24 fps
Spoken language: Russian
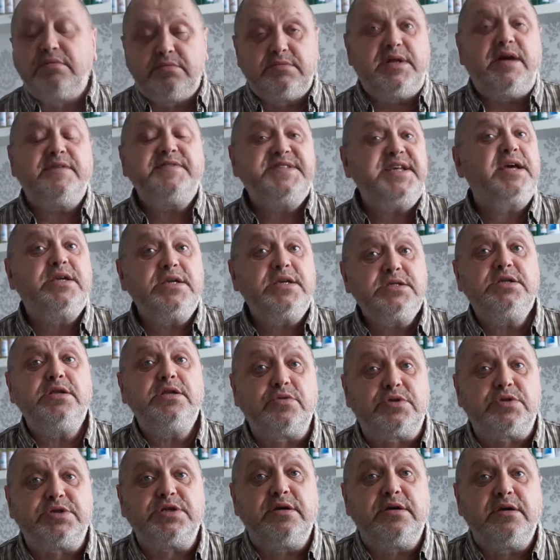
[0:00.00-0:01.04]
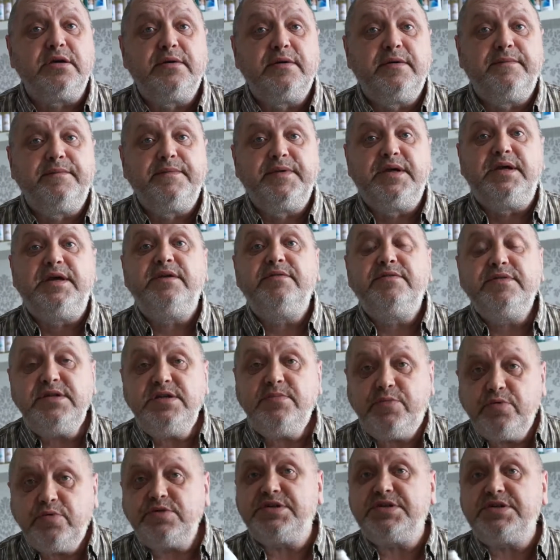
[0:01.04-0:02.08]
на всякий случай. И вы не
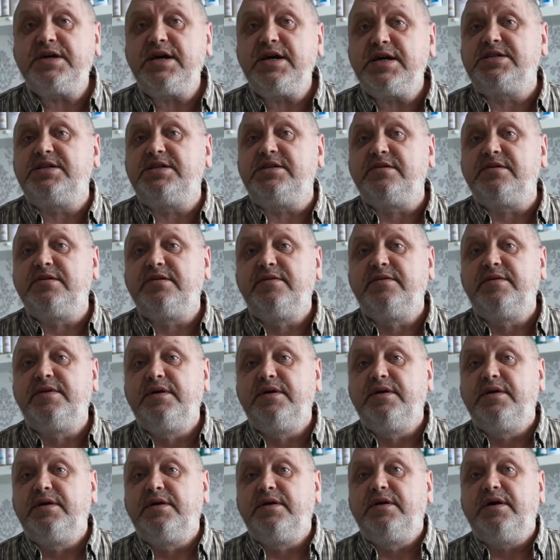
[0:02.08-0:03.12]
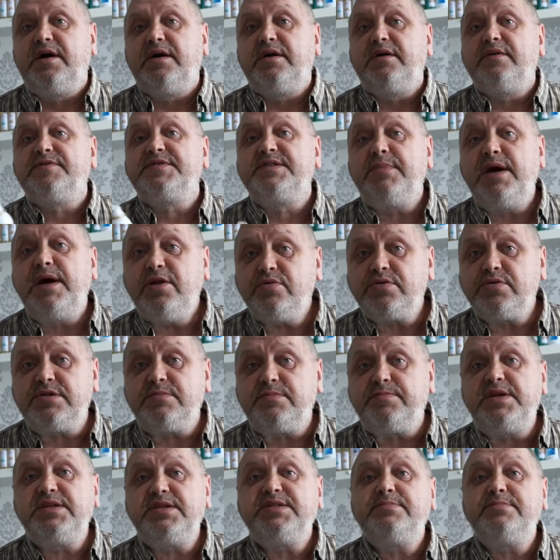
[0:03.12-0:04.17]
будете кашлять. А в самолете,
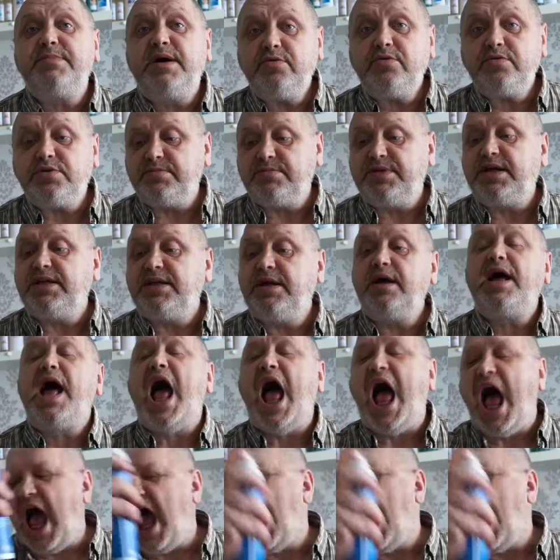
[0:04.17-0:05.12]
перед самолетом надо